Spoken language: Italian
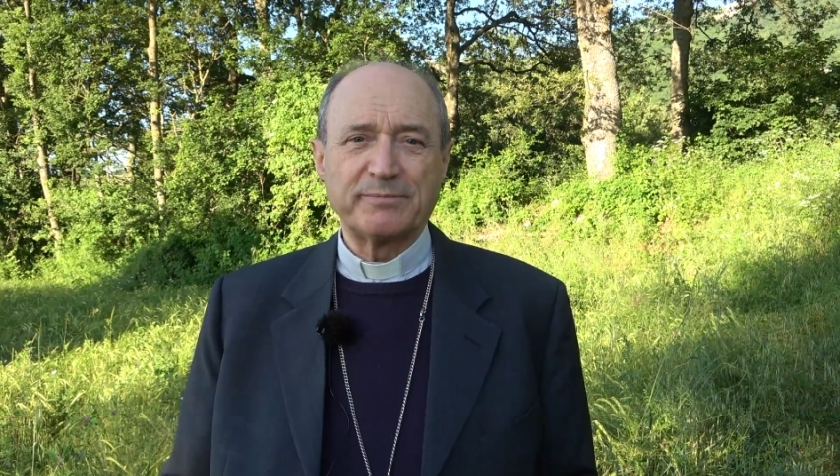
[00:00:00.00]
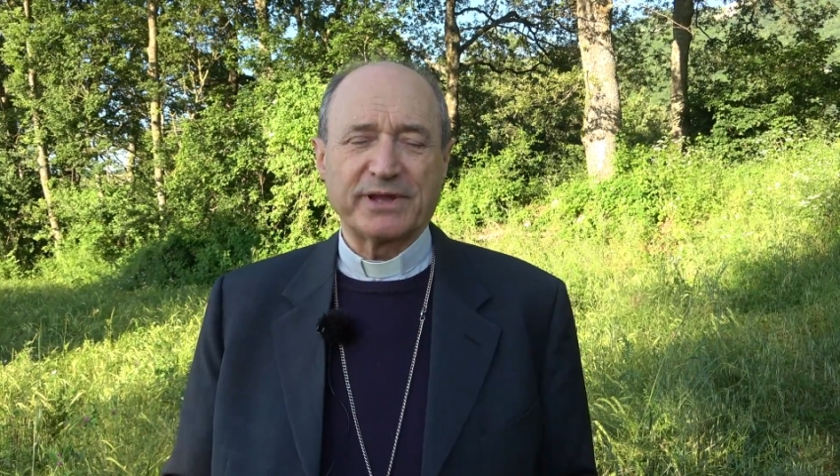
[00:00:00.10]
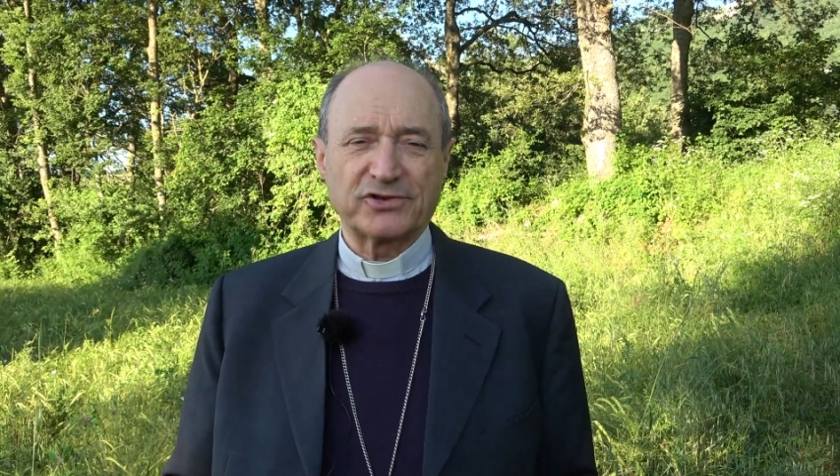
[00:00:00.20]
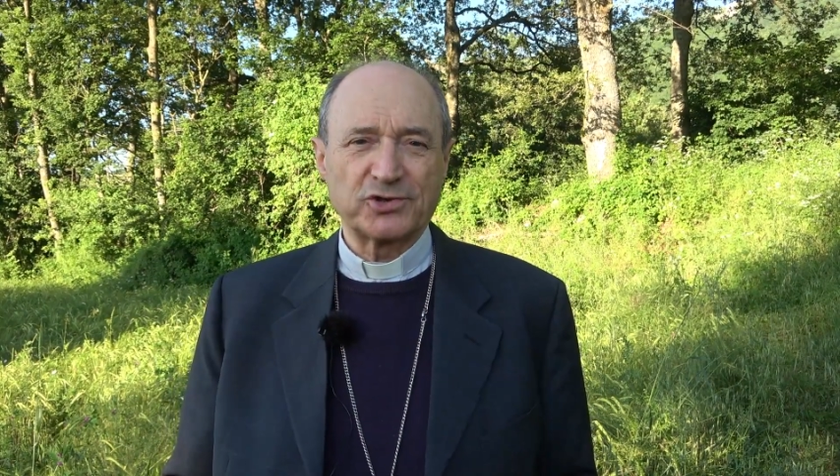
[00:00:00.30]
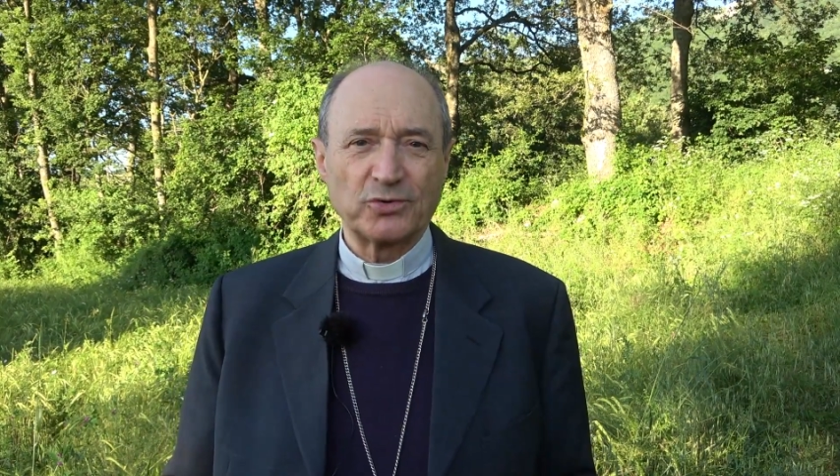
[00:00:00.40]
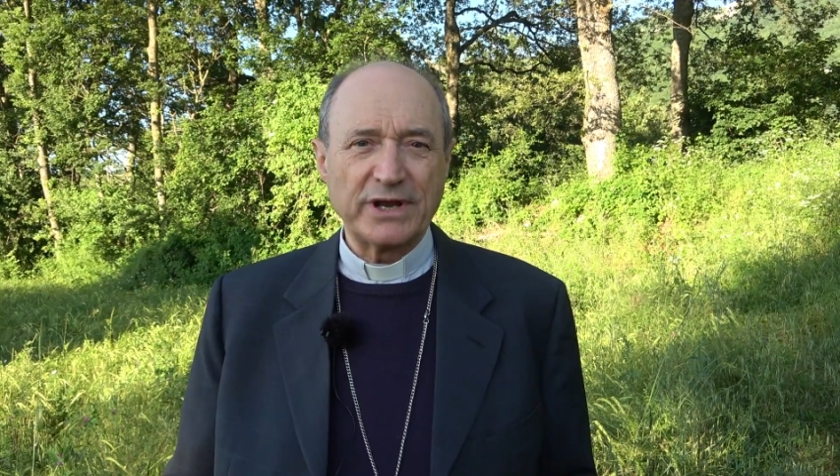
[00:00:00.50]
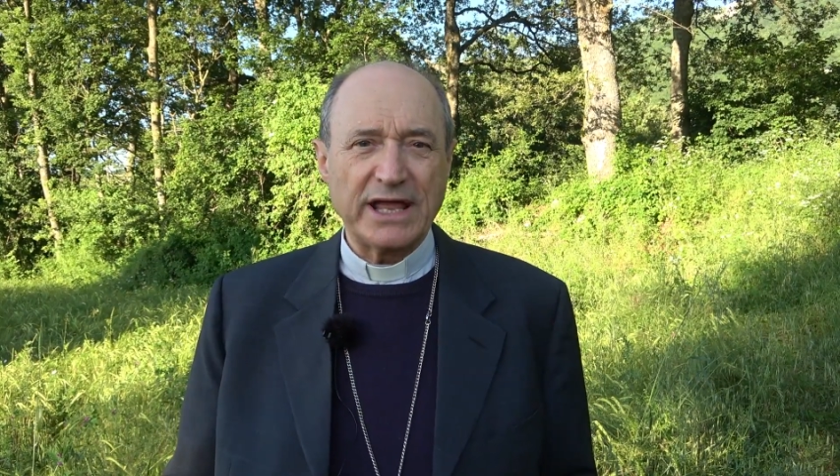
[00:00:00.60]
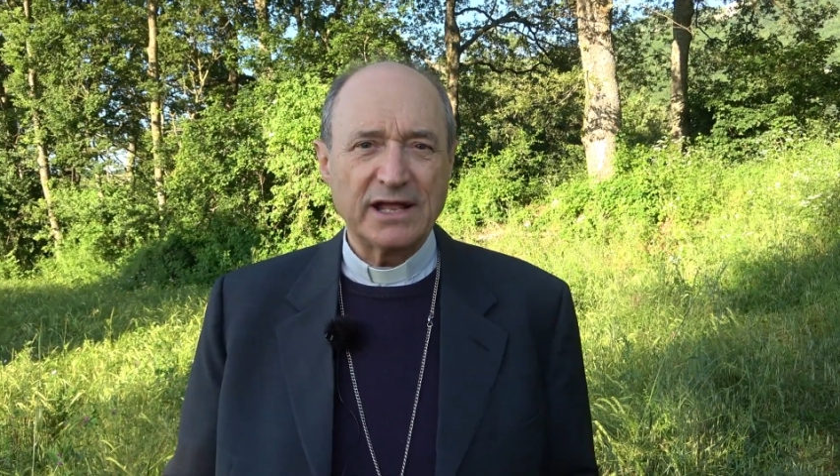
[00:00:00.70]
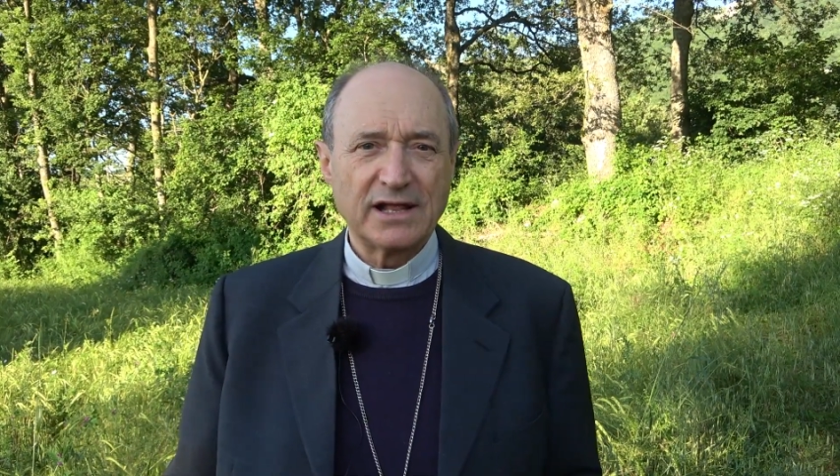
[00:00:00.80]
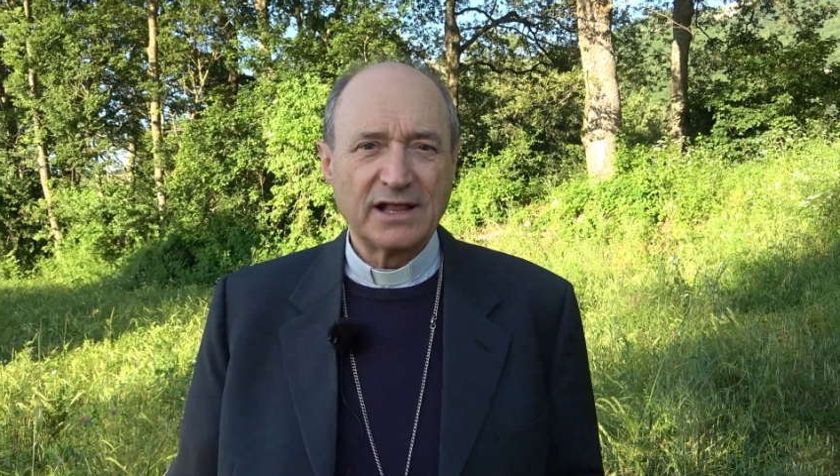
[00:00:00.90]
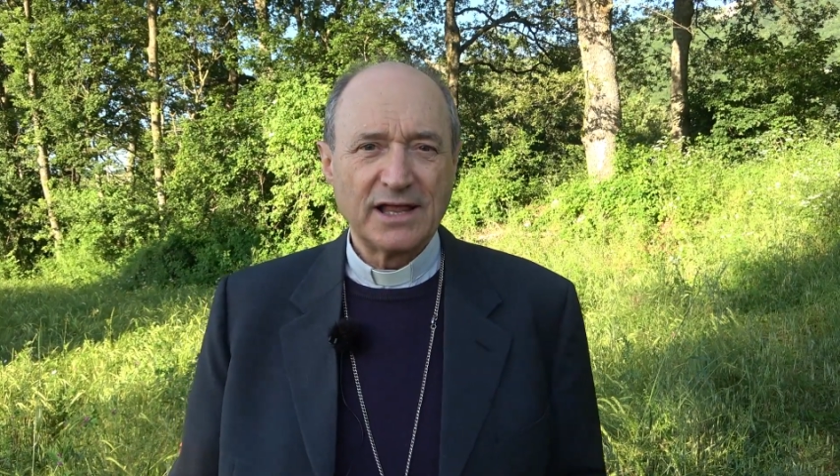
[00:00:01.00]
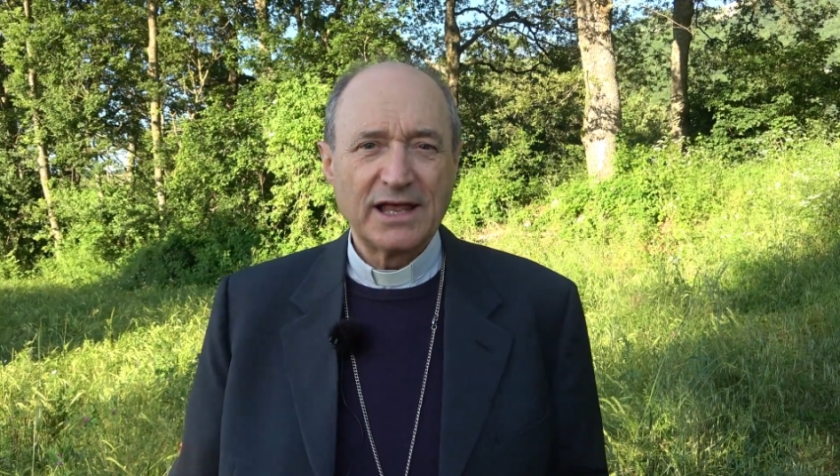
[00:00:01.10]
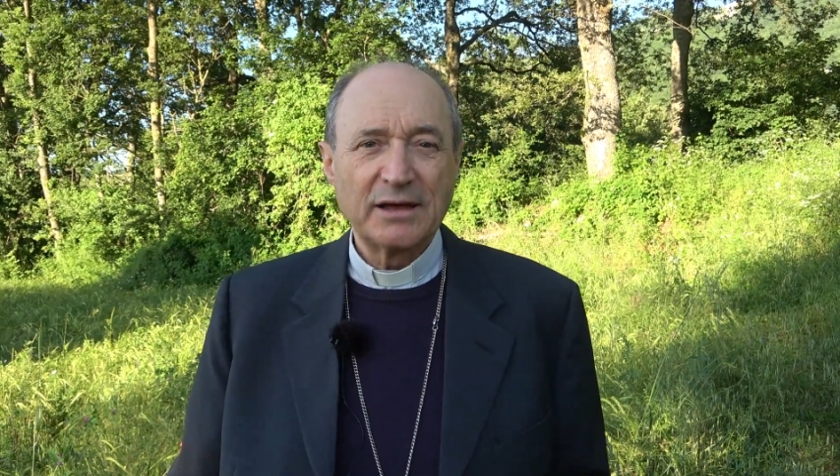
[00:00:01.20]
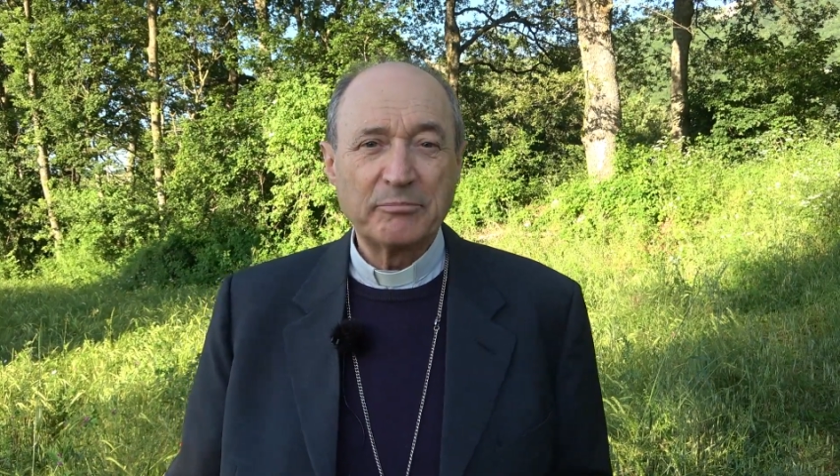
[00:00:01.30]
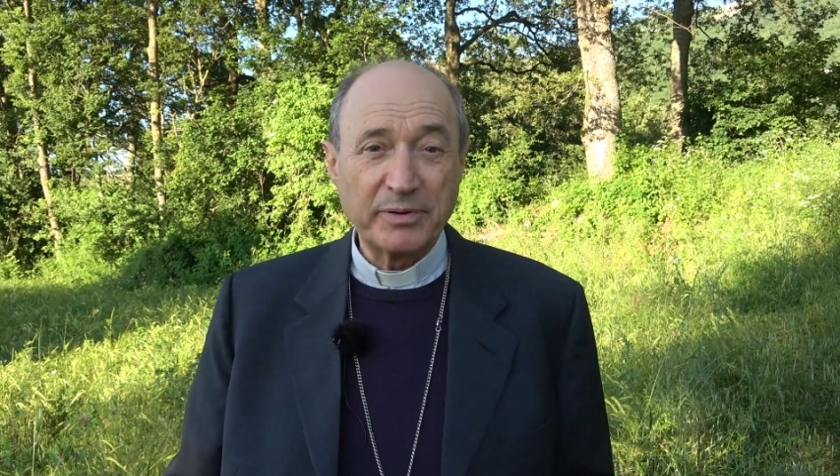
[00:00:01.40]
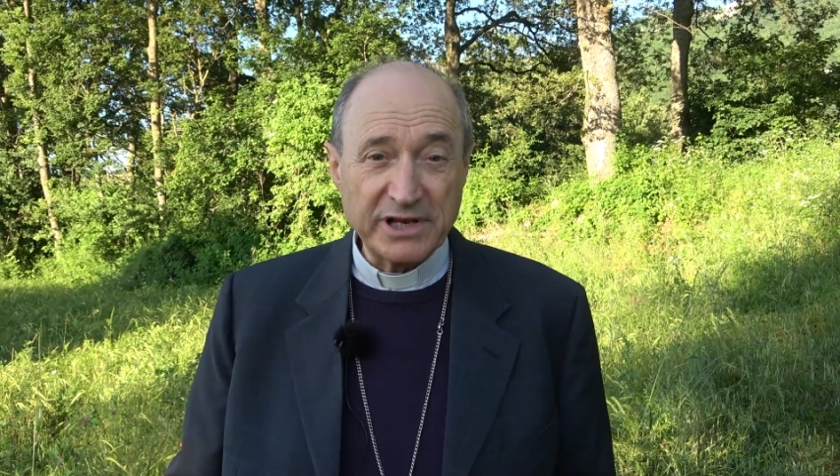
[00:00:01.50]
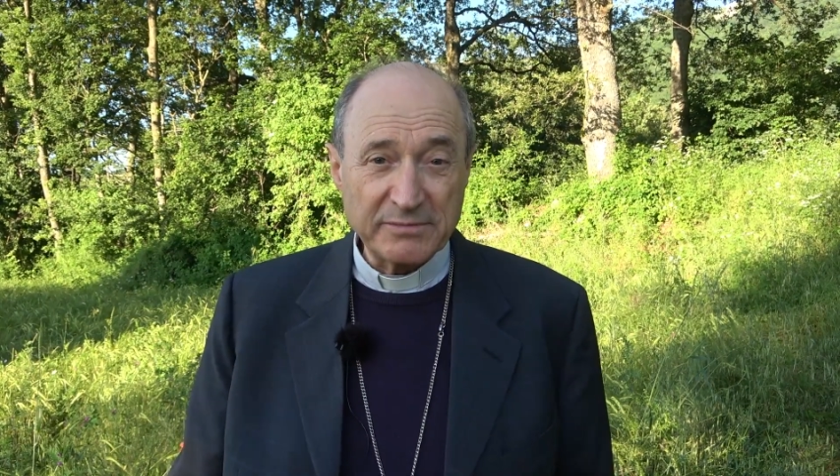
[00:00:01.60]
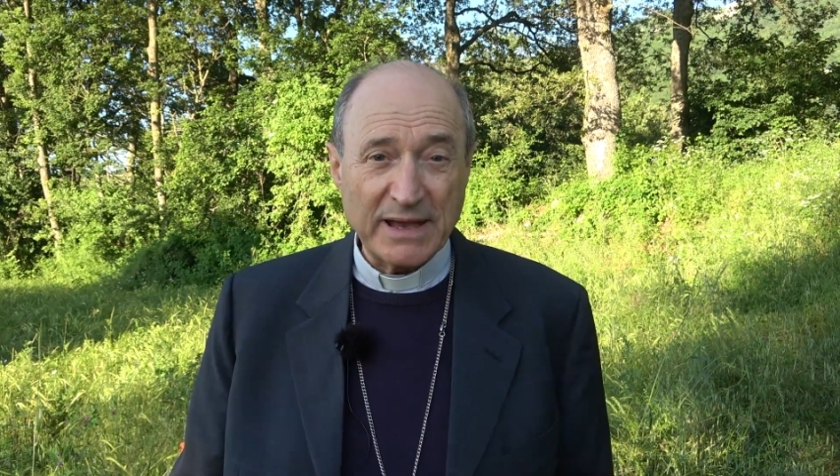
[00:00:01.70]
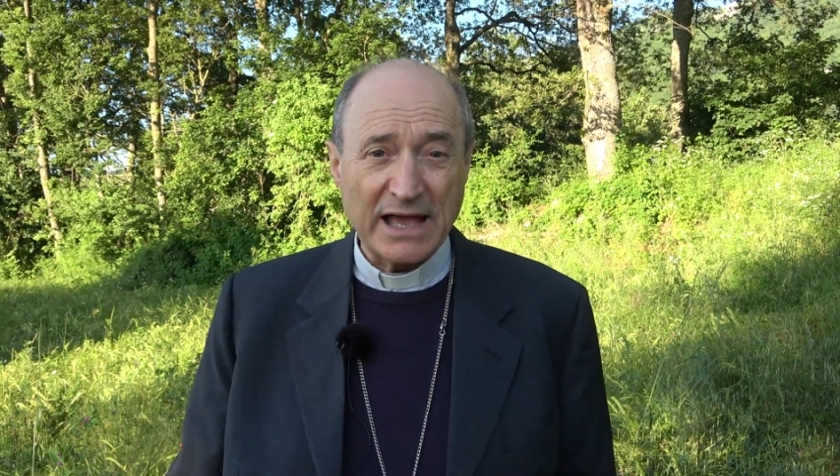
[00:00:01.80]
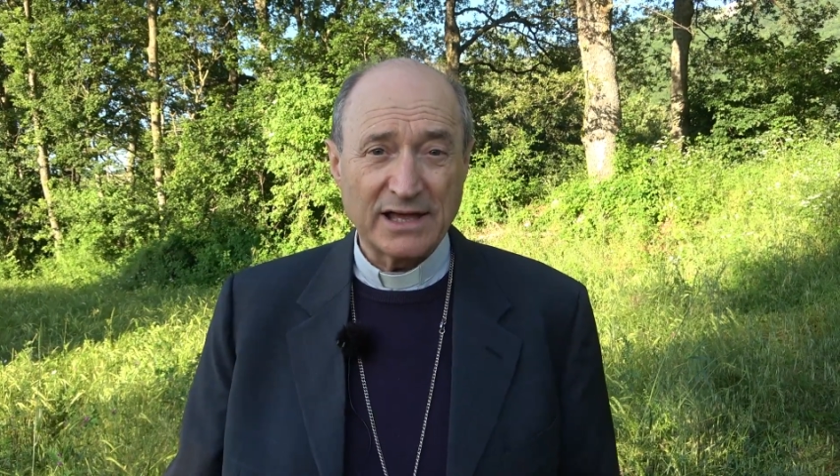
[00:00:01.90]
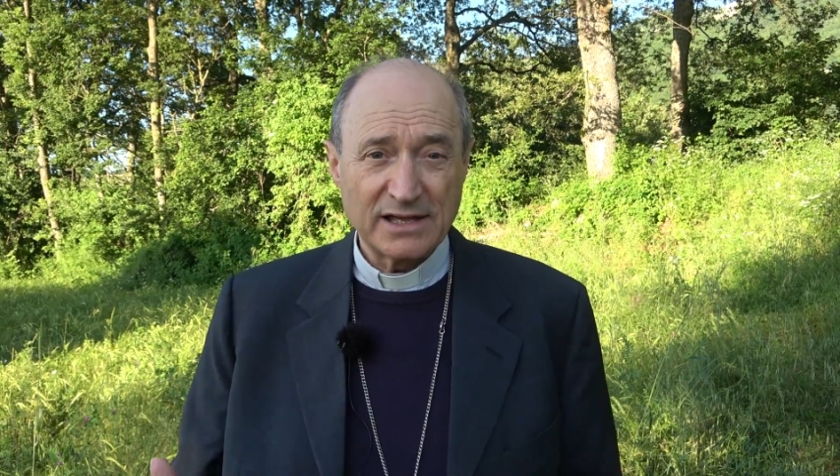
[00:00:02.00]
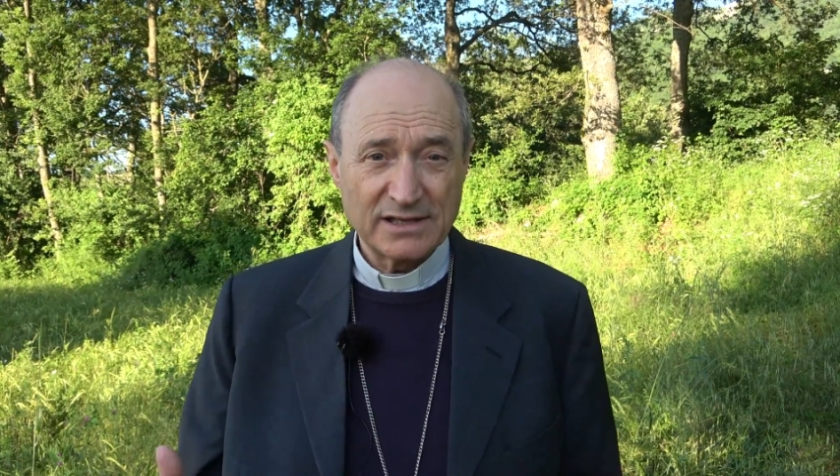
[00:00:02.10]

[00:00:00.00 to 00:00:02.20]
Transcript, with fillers: persone prima